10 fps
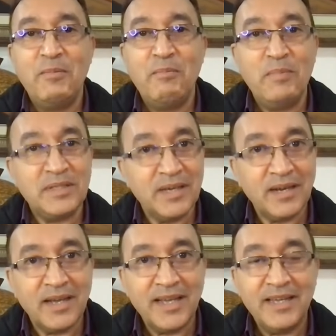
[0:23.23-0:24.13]
مساء
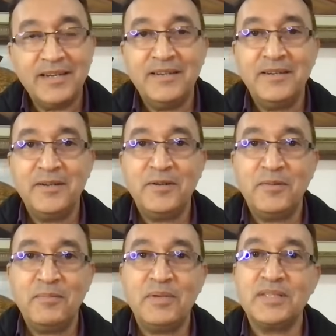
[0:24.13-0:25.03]
الخير
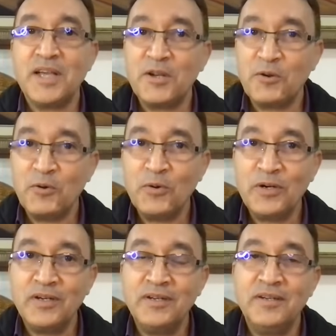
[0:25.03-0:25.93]
مساء
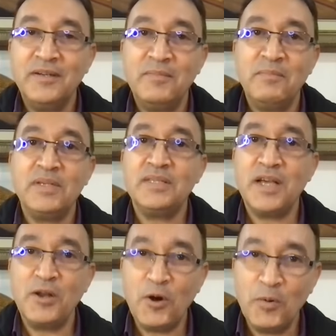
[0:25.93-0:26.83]
النور
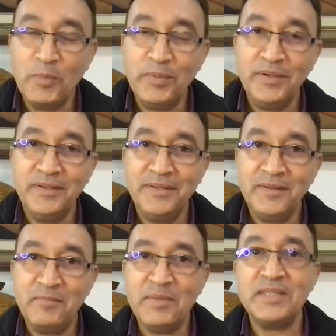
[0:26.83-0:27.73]
مساء الحب
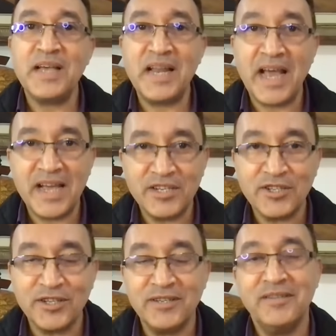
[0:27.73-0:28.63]
مساء
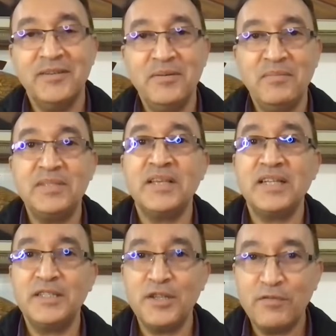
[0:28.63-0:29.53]
العشق مساء
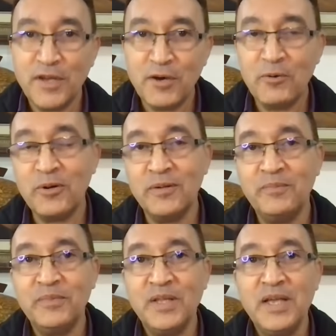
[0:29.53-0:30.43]
التفاؤل
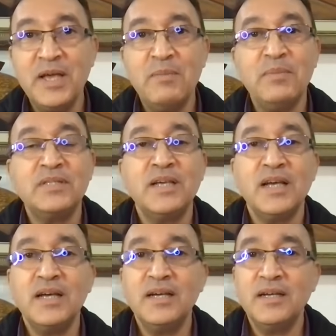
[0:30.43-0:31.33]

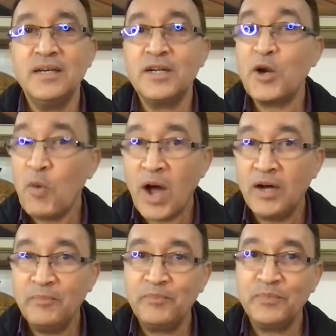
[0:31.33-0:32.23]
مساء الروعه
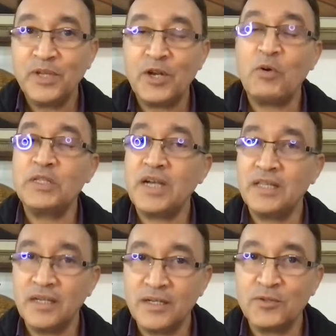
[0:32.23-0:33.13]
آه، روعه
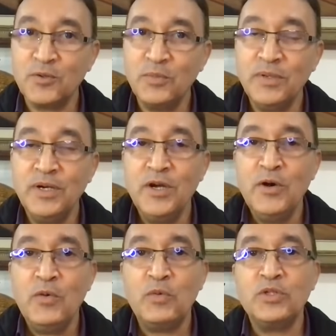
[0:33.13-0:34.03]
حضراتكم
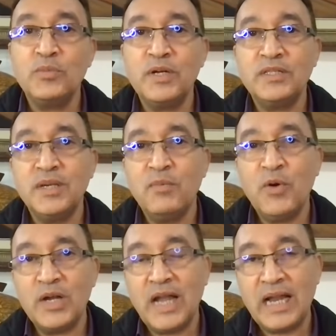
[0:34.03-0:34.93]
وانتم
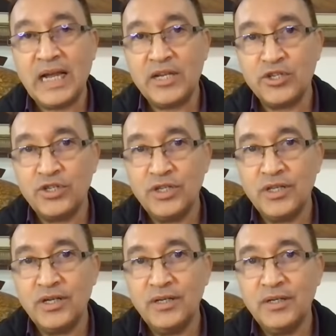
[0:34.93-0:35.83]
كتابعوا واحد الحلقه
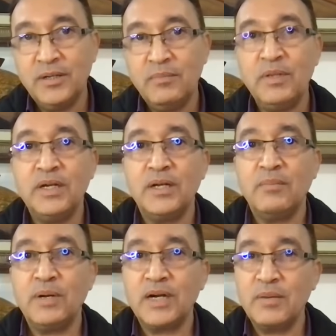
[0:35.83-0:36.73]
الجديده من
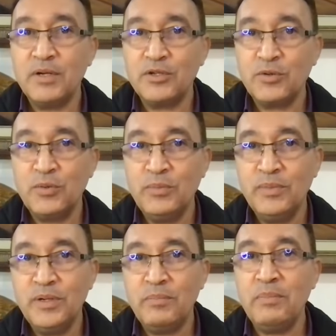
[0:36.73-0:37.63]
برنامجكم
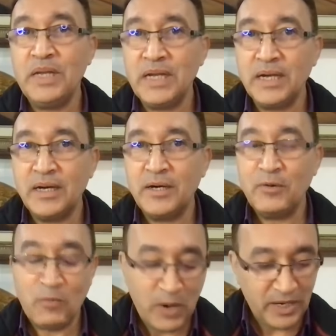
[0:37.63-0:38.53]
منك
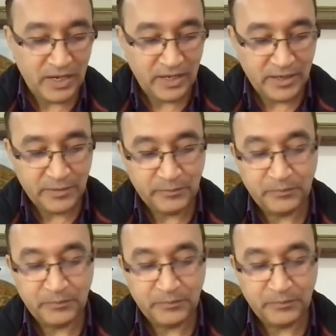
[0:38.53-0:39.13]
واليك